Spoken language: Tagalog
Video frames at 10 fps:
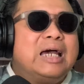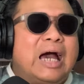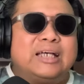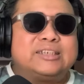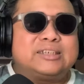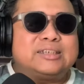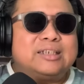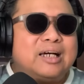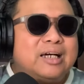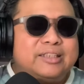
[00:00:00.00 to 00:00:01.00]
as
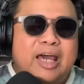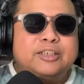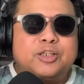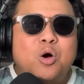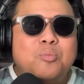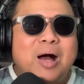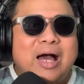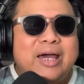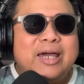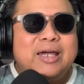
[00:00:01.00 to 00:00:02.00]
uh, days go
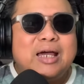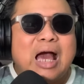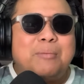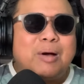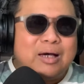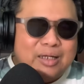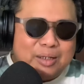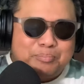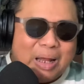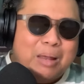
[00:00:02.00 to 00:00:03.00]
by,
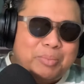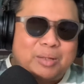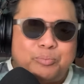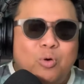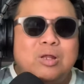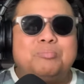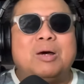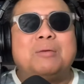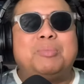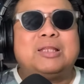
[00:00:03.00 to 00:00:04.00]
habang palapit po ng
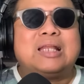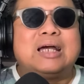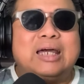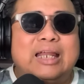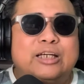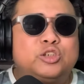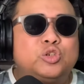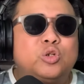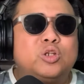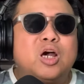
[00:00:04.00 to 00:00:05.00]
palapit ang
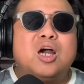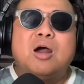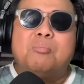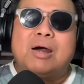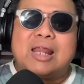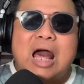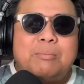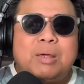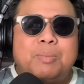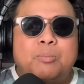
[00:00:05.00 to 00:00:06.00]
eleksyon,
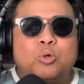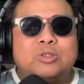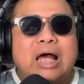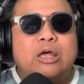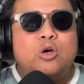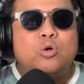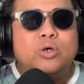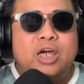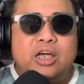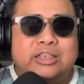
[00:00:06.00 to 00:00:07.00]
marami pa po tayong
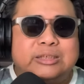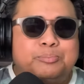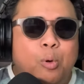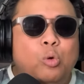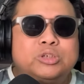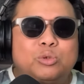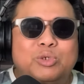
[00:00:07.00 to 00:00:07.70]
i-expose.